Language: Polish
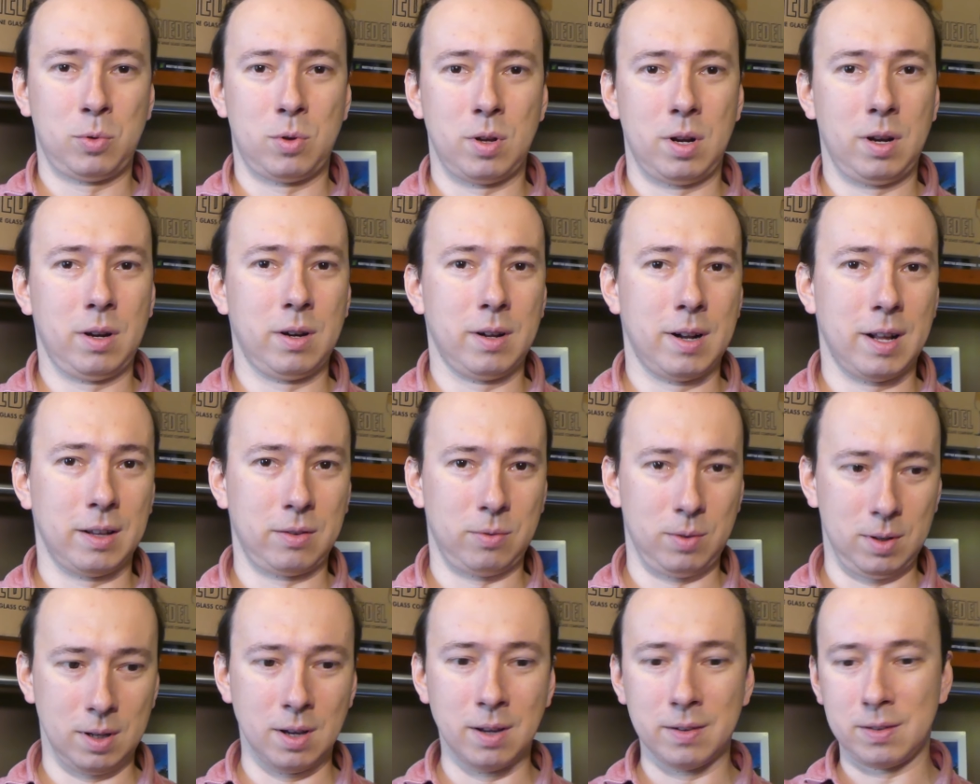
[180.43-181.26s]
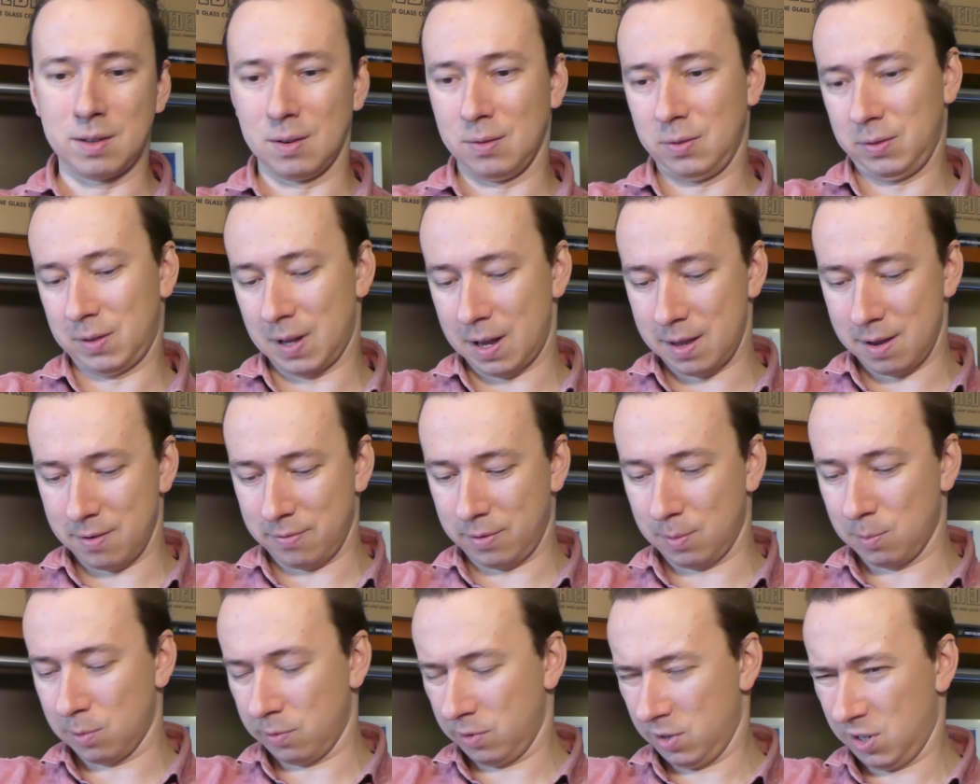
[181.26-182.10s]
którego nazwy nie jestem w stanie
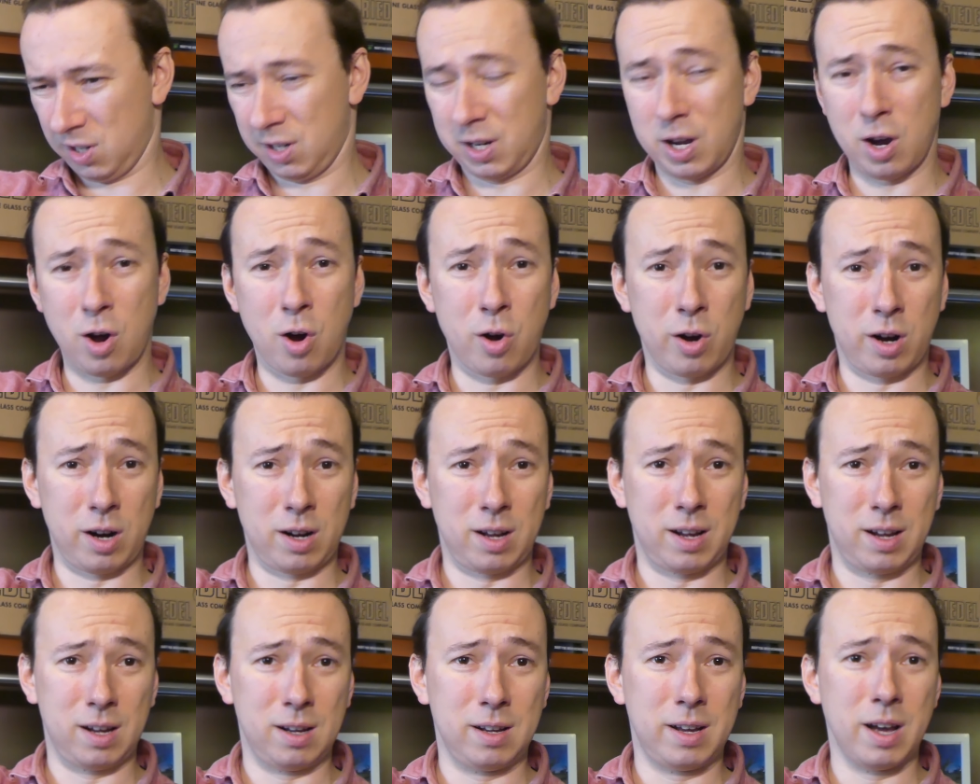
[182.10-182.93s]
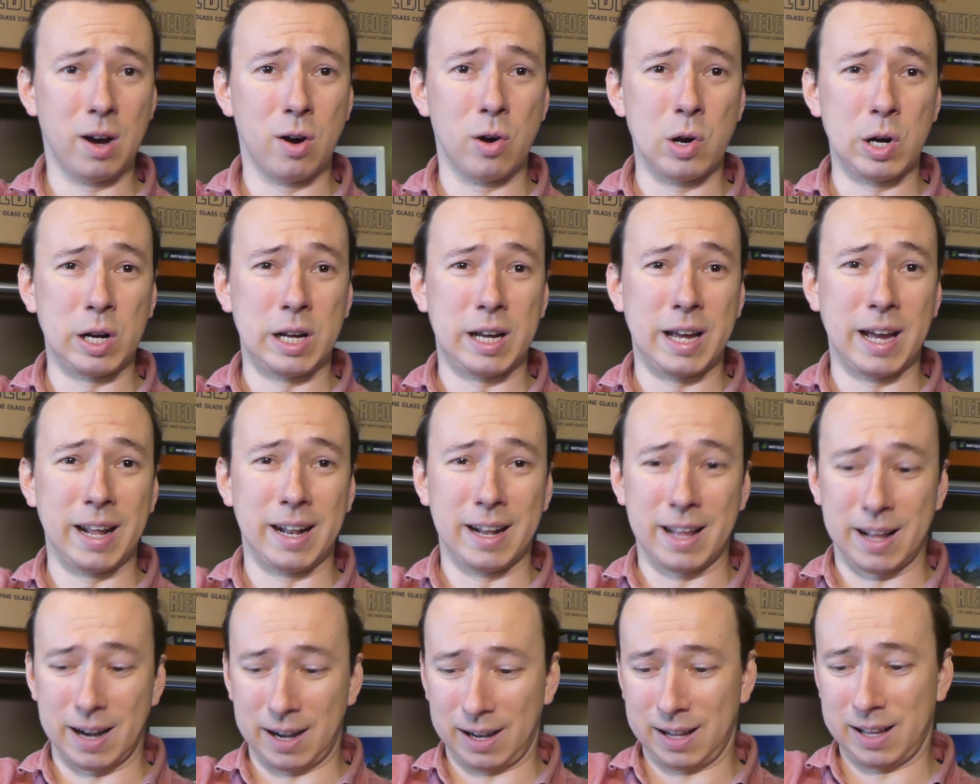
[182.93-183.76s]
wymówić. Georg,
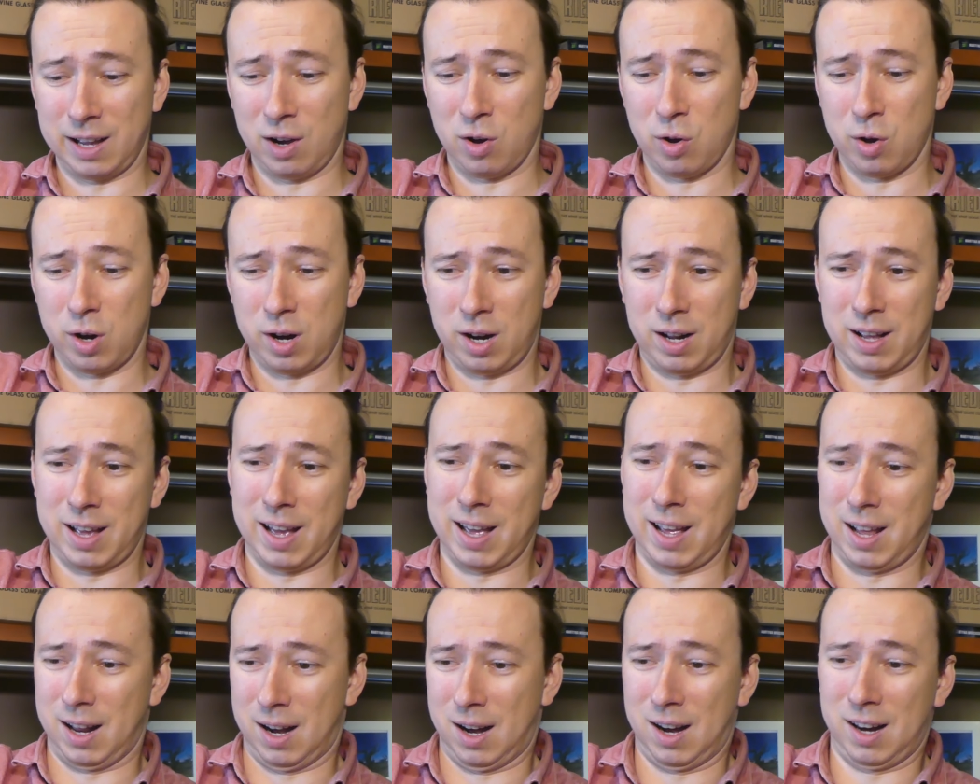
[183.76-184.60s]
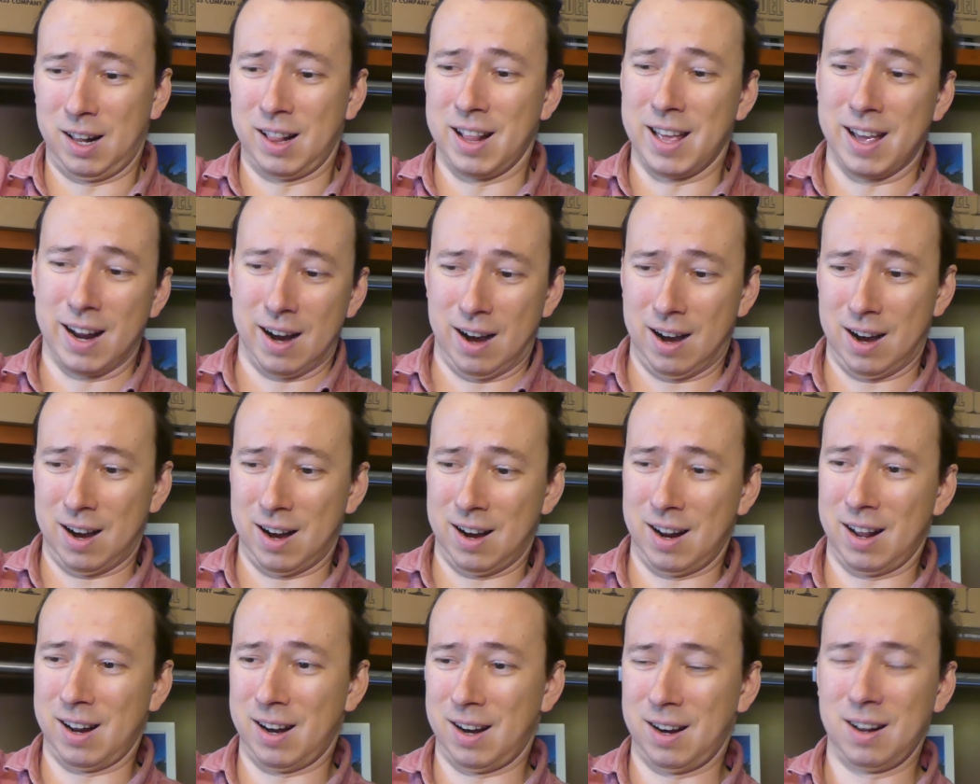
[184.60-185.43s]
Georgener, Georgener.
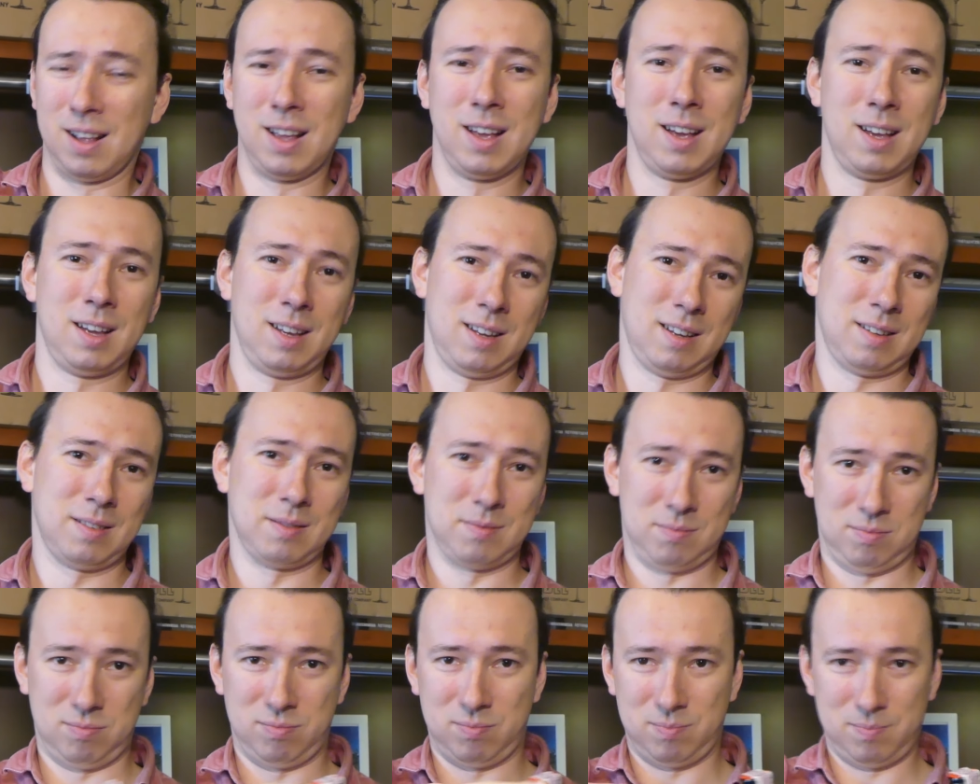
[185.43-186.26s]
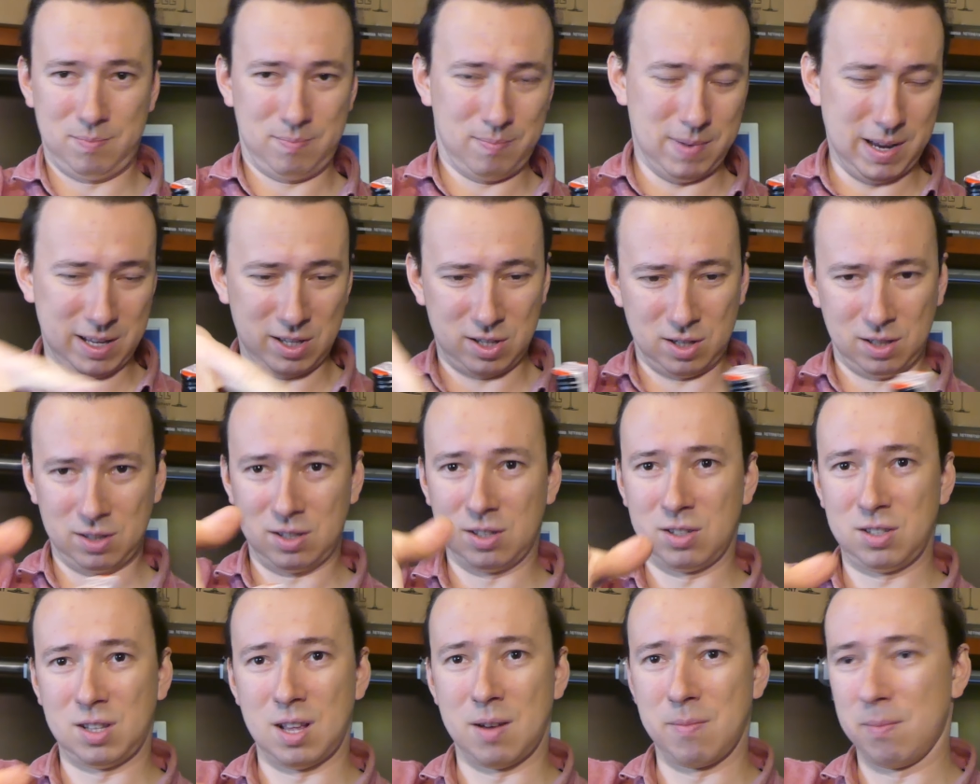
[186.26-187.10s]
Będzie
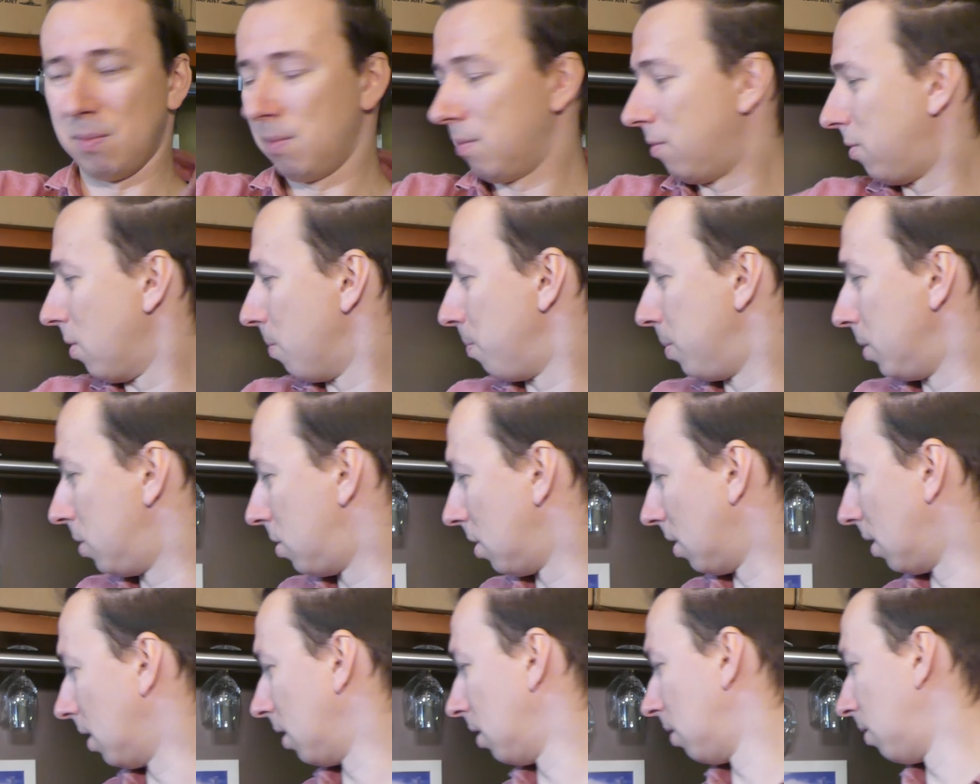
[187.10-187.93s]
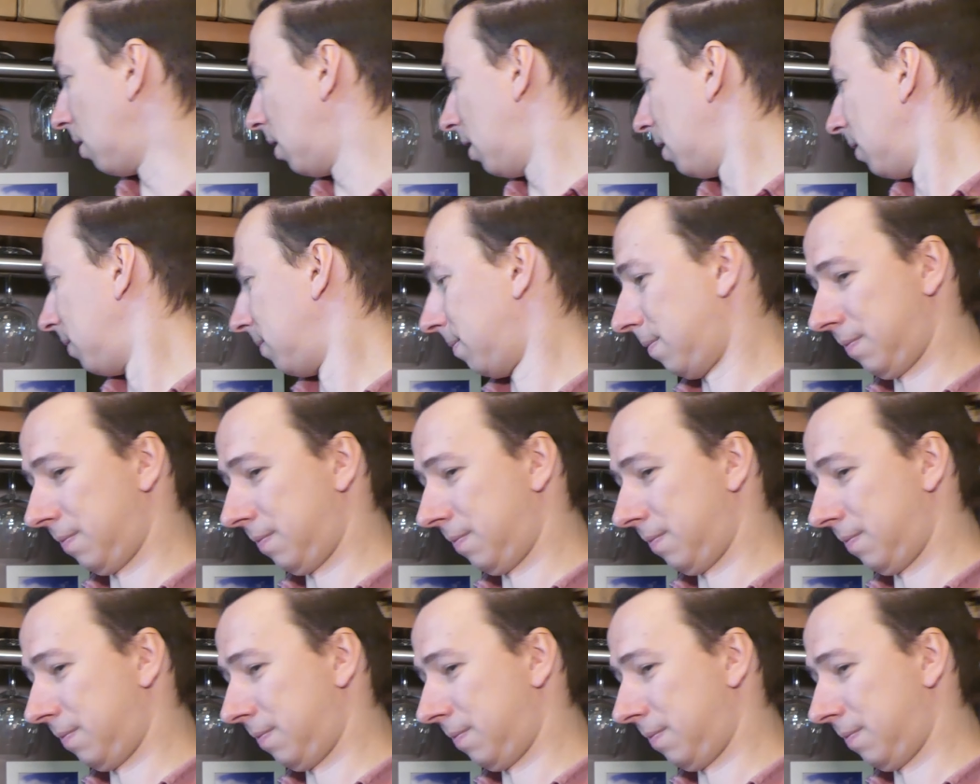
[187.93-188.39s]
gdzieś tam w opisie na dole.